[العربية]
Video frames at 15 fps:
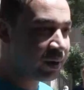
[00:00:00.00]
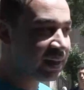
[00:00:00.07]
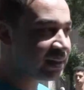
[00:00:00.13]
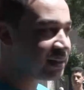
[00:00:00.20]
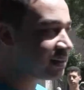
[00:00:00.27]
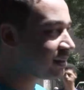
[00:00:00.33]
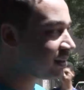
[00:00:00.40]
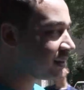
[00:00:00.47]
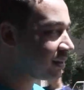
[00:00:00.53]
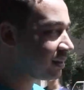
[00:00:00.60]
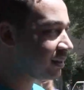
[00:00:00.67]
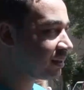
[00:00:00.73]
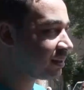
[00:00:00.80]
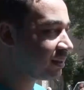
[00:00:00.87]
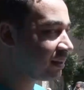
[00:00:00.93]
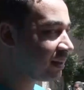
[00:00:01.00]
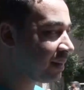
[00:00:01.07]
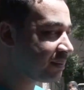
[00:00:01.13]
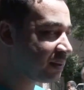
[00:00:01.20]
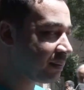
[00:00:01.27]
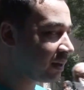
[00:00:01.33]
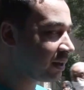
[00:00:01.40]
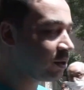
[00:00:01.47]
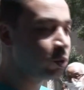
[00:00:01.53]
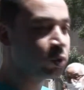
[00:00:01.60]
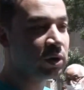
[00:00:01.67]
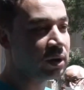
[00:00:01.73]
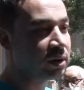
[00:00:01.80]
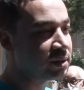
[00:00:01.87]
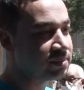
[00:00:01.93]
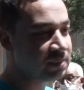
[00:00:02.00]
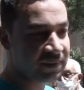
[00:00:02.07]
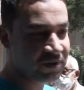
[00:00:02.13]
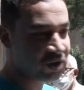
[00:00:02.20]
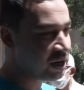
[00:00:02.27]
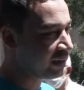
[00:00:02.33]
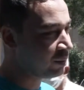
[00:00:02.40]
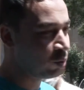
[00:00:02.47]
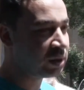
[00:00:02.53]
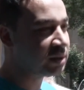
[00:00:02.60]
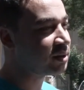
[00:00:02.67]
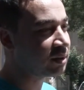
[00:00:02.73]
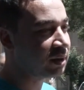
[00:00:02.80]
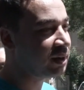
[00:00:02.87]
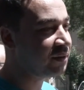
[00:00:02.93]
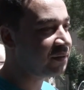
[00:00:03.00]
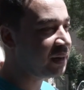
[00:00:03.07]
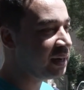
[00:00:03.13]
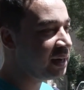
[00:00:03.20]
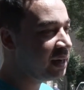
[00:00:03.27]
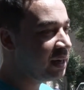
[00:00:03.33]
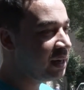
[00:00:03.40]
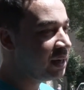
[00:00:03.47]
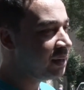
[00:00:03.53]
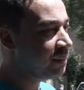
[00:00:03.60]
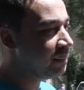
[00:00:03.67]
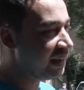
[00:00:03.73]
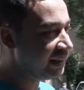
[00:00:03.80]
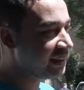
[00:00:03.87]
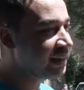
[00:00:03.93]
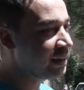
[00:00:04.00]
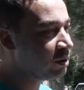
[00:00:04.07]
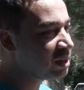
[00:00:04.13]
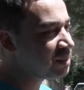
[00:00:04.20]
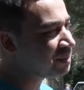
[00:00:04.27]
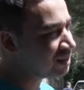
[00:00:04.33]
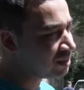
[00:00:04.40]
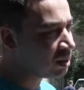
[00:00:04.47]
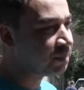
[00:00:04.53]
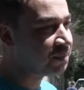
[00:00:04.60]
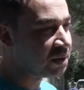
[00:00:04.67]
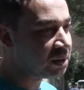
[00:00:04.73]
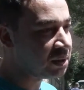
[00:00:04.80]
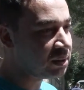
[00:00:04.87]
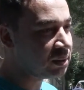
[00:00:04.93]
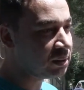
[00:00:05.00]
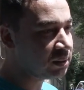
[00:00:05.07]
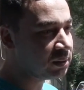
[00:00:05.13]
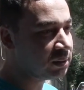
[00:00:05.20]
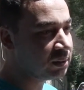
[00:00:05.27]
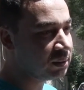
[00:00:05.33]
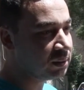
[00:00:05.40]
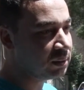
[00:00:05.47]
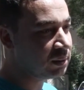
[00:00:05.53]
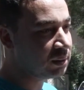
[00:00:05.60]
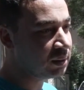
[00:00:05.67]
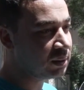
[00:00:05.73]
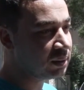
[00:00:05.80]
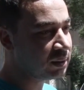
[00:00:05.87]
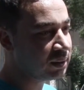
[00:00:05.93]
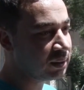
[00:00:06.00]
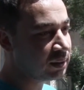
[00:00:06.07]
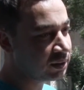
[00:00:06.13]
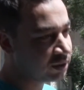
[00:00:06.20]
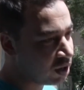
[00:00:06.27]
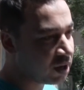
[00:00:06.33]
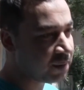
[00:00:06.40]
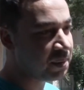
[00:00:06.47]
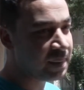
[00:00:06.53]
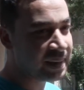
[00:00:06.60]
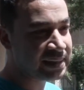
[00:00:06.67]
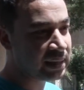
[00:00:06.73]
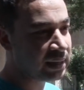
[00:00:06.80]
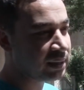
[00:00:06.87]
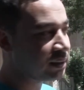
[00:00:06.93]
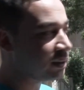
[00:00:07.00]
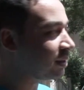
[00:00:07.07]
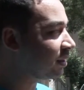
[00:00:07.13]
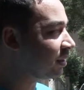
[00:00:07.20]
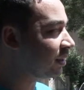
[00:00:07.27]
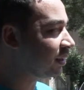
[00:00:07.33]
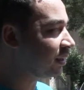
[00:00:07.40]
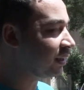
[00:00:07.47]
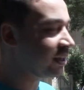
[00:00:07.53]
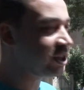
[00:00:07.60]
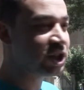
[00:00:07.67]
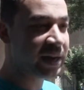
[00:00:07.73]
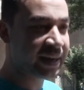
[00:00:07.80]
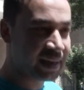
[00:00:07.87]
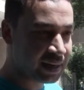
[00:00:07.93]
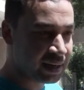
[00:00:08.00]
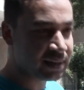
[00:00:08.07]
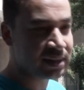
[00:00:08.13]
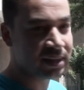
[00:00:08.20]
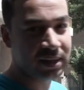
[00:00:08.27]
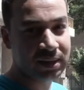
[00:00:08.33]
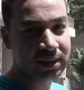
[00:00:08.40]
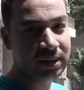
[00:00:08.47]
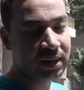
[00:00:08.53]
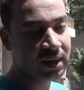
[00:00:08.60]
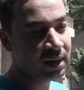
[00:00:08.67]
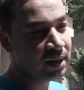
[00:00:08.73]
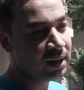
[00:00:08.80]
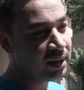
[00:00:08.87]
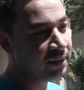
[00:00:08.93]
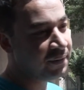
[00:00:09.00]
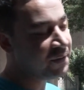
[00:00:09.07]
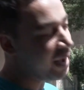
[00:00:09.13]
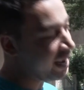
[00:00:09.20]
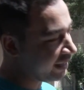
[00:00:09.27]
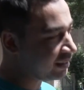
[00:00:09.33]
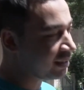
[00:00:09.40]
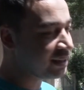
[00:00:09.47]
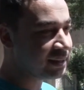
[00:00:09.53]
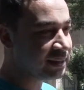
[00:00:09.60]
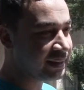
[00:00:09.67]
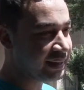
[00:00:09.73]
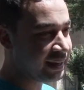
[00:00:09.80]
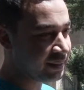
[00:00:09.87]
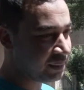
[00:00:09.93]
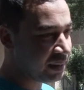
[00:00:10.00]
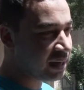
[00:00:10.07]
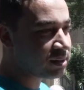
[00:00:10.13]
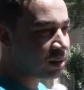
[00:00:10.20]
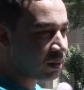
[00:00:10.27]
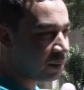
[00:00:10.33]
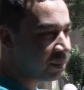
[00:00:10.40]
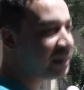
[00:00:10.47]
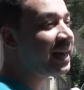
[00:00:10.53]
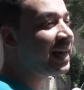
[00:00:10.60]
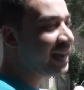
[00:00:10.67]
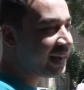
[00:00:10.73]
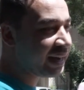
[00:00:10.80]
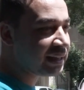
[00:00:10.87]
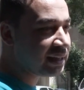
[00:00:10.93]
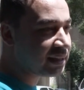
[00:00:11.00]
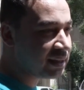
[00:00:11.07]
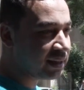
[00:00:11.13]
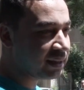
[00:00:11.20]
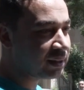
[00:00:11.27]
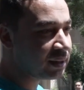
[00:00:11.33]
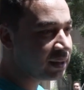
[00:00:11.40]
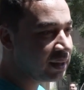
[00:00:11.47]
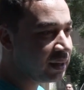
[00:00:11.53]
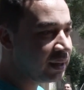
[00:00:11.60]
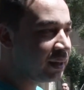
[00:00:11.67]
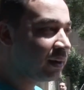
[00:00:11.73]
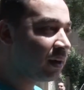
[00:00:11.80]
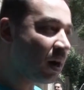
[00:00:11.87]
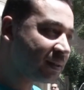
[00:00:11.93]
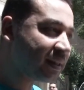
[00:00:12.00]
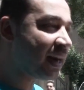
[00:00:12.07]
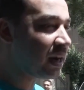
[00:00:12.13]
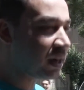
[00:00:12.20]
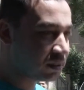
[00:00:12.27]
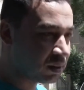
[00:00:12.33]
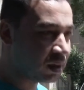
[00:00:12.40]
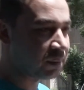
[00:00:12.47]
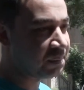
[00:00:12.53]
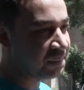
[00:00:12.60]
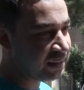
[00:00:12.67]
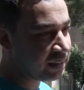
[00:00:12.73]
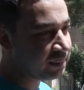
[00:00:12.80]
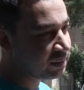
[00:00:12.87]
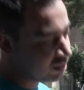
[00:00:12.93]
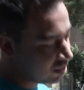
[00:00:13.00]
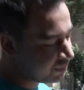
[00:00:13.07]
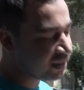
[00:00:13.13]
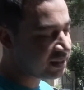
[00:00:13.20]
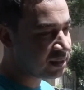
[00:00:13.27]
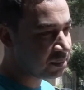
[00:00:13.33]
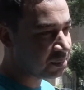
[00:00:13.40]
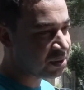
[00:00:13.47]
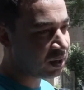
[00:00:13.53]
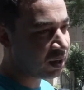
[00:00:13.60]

جواز لا بتبقى كيوت خالص ما فيش حاجه ممكن تكرهيها فيها بعد الجواز بتضربني الضرب مثلا الشك الكتير في حاجات كتير يعني من هذا القبيل هي يعني حاجات كتير اكتر حاجه الضرب يعني انا بتضرب كتير